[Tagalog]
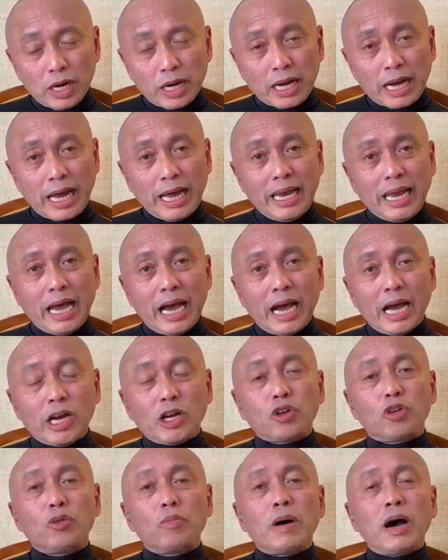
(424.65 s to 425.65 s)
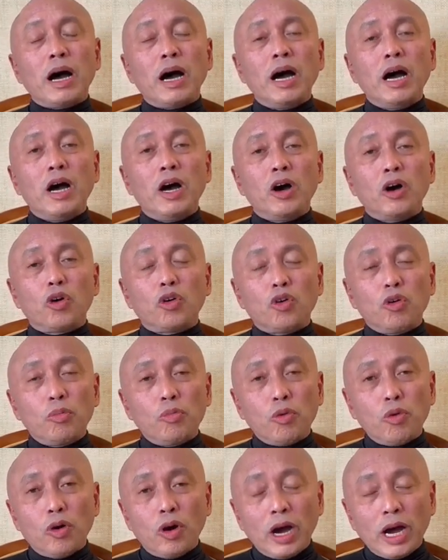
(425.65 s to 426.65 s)
Kailangan ko ba
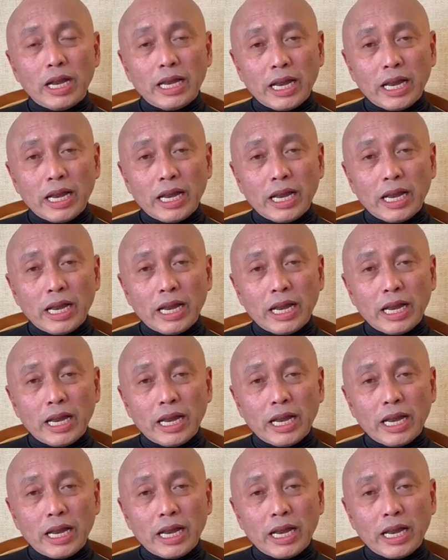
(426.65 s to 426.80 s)
kumuha